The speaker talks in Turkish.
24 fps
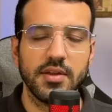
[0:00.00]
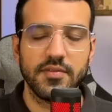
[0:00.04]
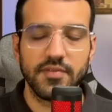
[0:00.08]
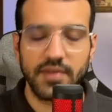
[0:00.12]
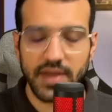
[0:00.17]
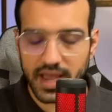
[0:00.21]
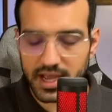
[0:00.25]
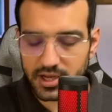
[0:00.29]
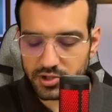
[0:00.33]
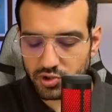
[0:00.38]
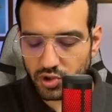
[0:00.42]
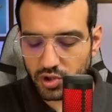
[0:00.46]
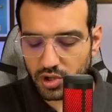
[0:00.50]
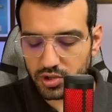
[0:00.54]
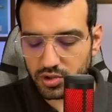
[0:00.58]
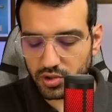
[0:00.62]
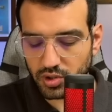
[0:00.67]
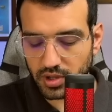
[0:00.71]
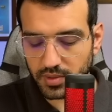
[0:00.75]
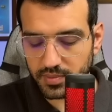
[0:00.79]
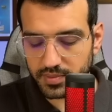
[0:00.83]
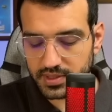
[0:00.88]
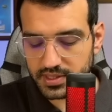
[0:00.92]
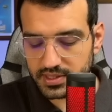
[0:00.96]
Veya şöyle de
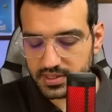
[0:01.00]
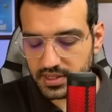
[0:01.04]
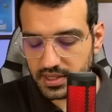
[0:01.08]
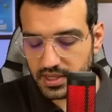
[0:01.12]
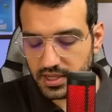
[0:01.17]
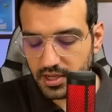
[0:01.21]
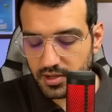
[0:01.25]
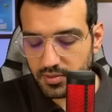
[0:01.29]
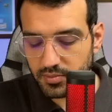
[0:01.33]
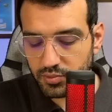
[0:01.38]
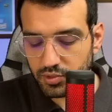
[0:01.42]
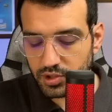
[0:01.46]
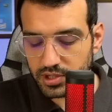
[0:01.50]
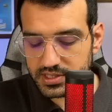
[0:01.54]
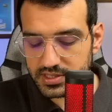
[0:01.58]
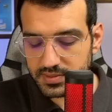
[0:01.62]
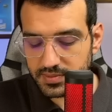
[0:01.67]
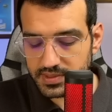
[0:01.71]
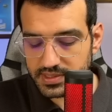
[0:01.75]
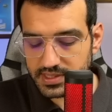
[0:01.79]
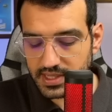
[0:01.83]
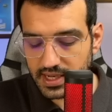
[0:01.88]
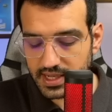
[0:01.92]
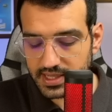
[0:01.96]
olabilir. Burası
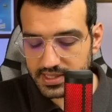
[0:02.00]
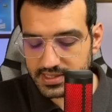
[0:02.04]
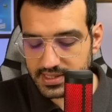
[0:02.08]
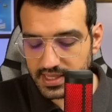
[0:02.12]
mesela